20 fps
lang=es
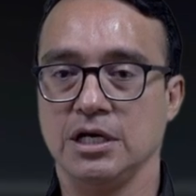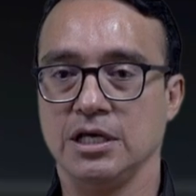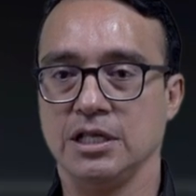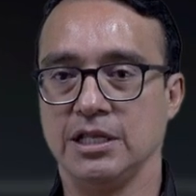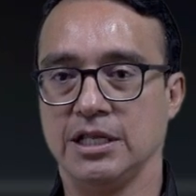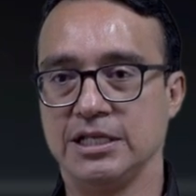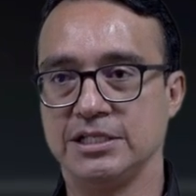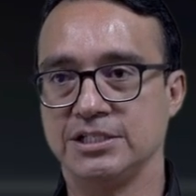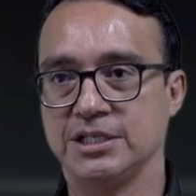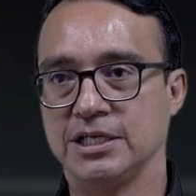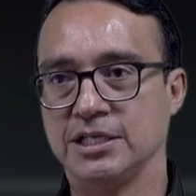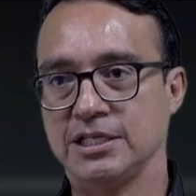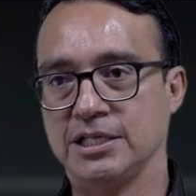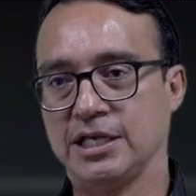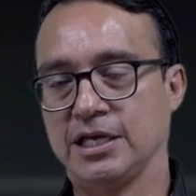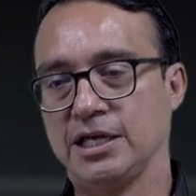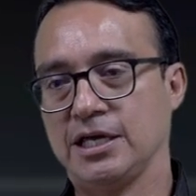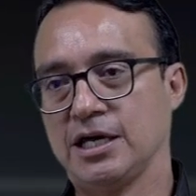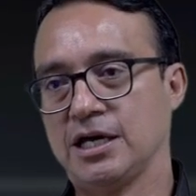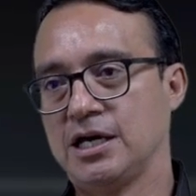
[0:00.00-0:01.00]
De
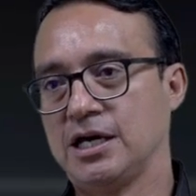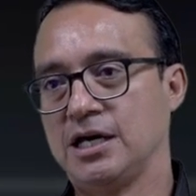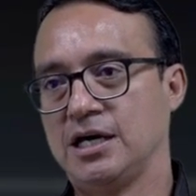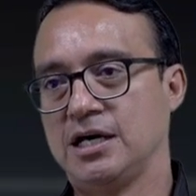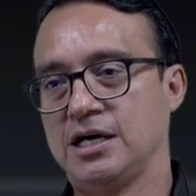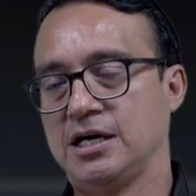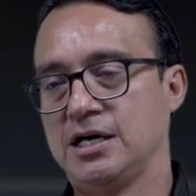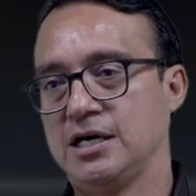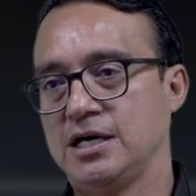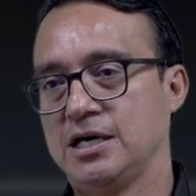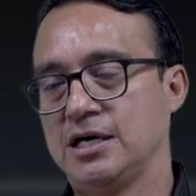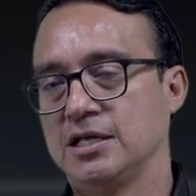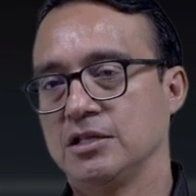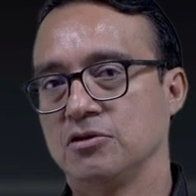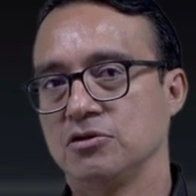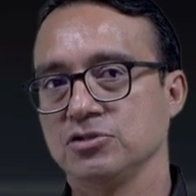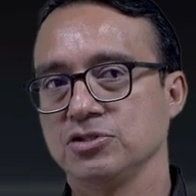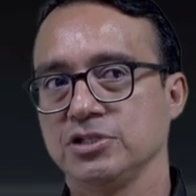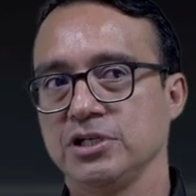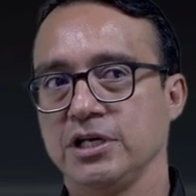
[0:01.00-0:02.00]
7 a
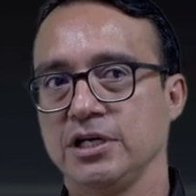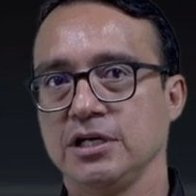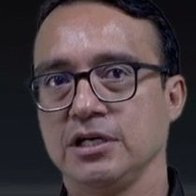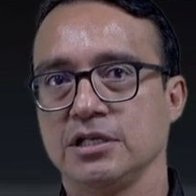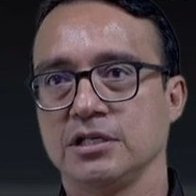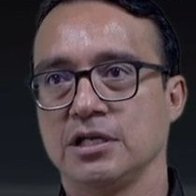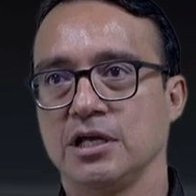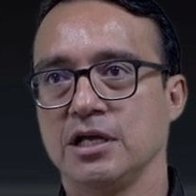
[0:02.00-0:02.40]
12,